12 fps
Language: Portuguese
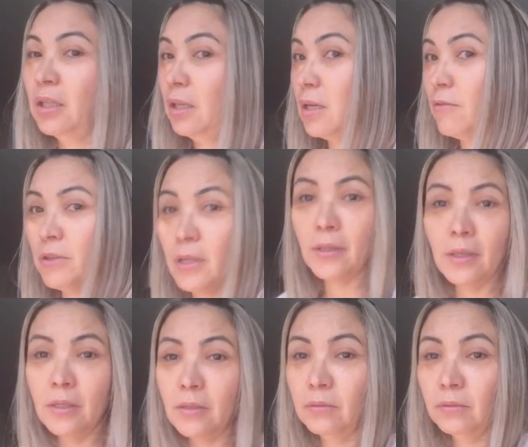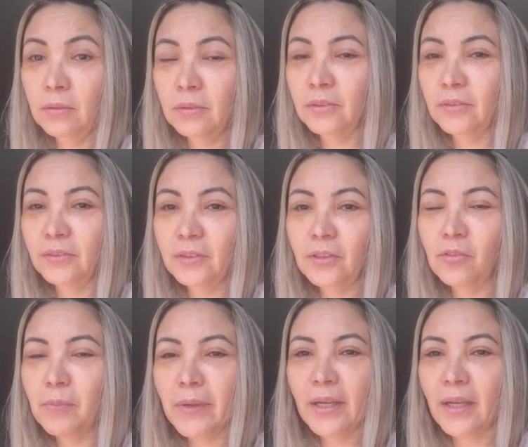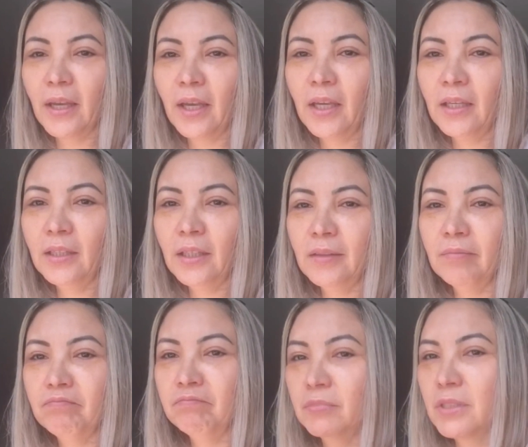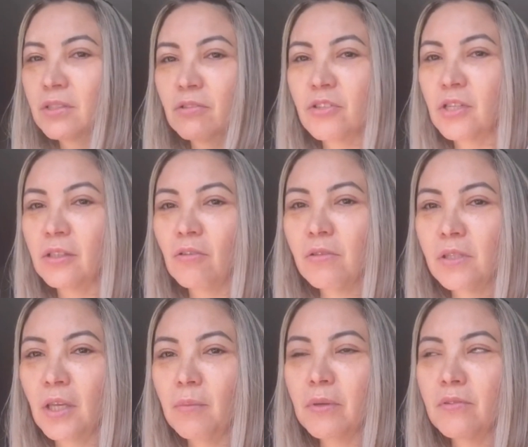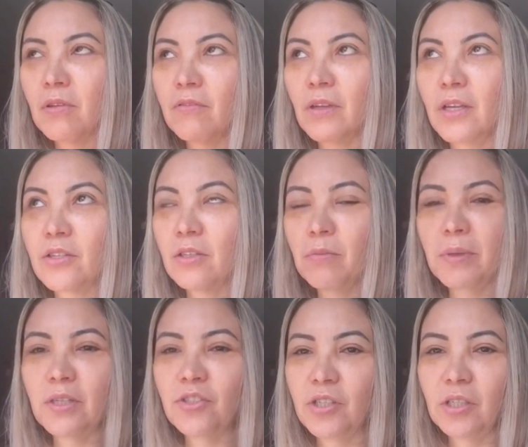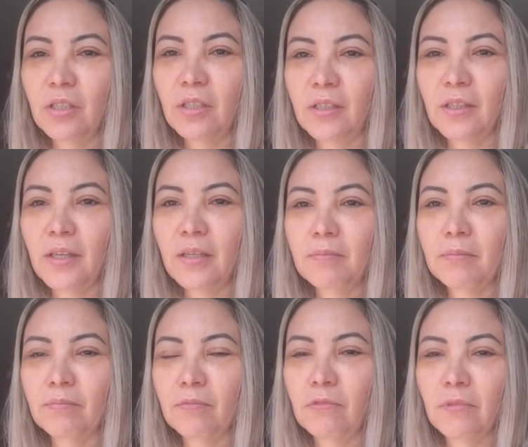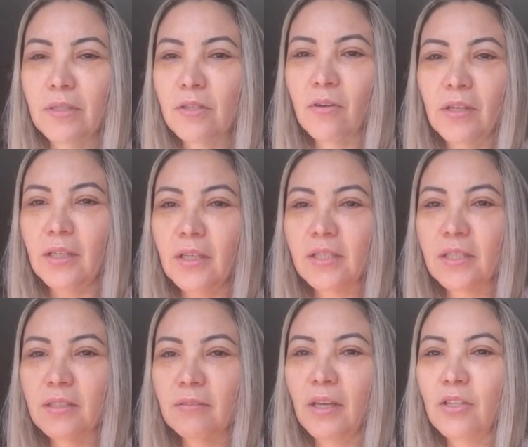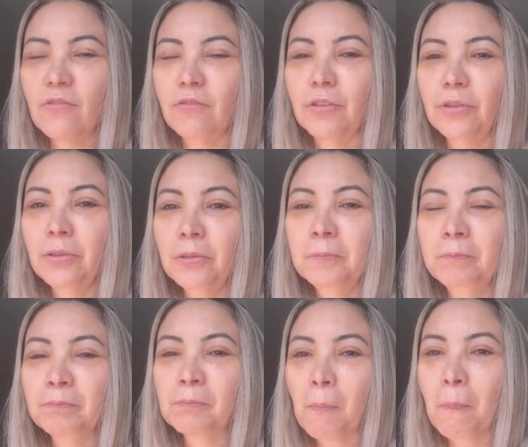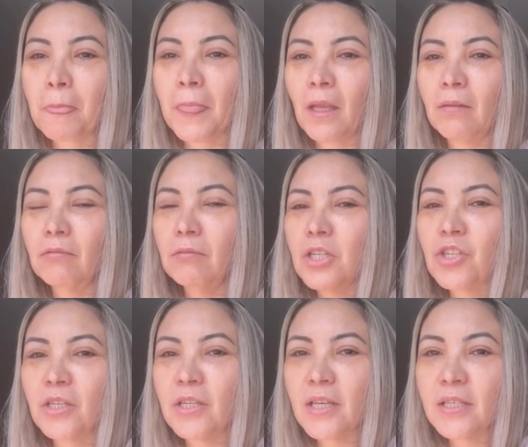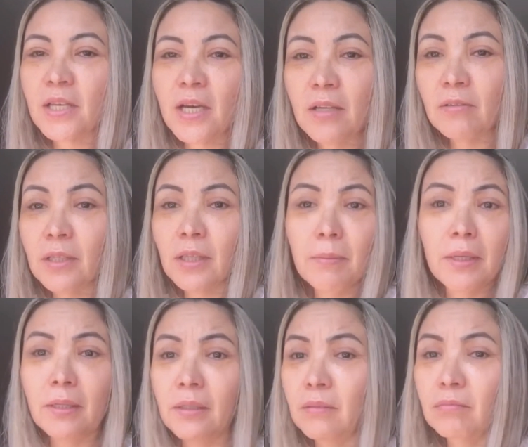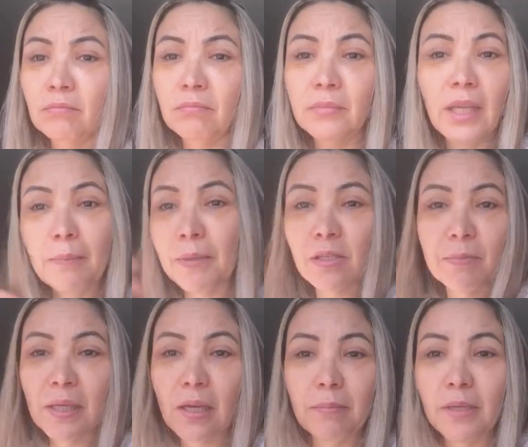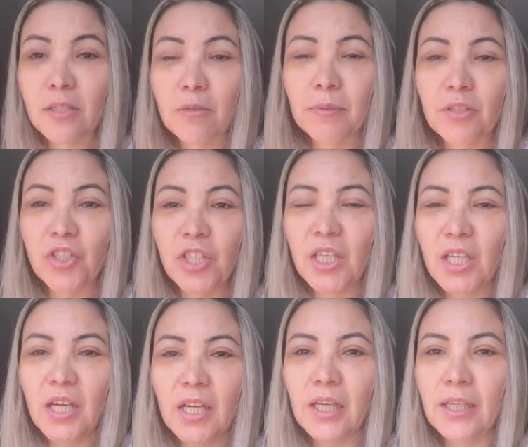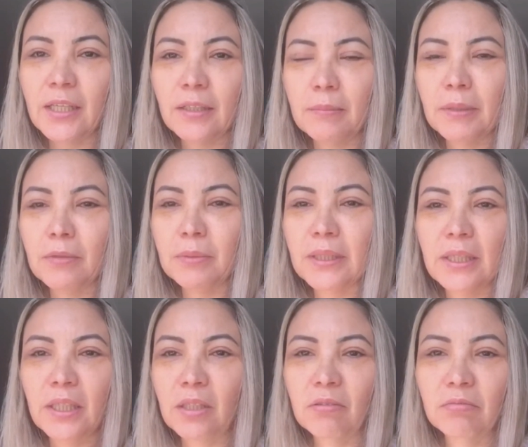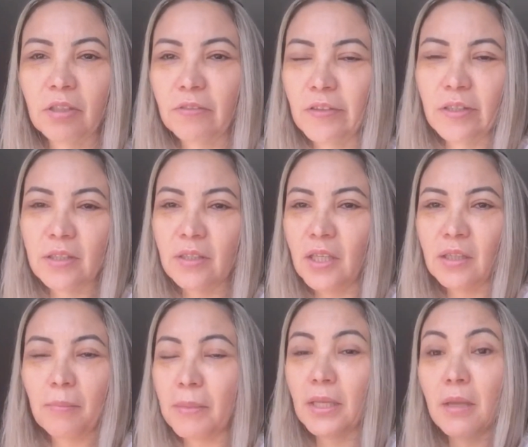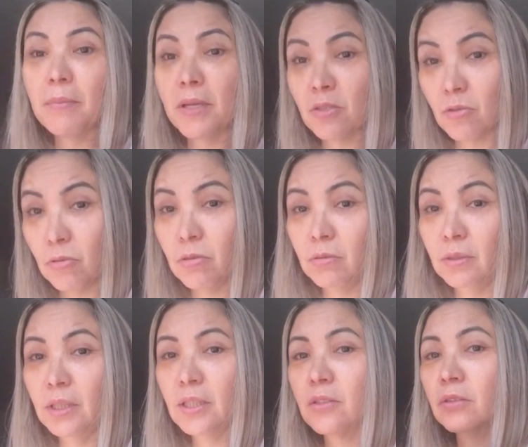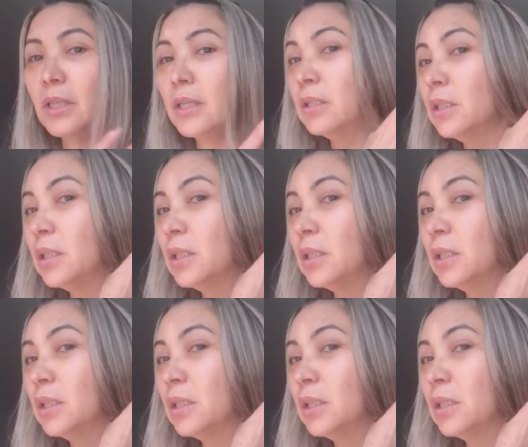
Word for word: Aí eu falei: não, eu não peguei uma cirurgia tão simples, uma viagem tão pertinha, né? Duas horinhas né, de voo não achei necessário e também nem passou pela cabeça de pedir, a clínica também não me deu, talvez nem, também nem pensou nisso, né?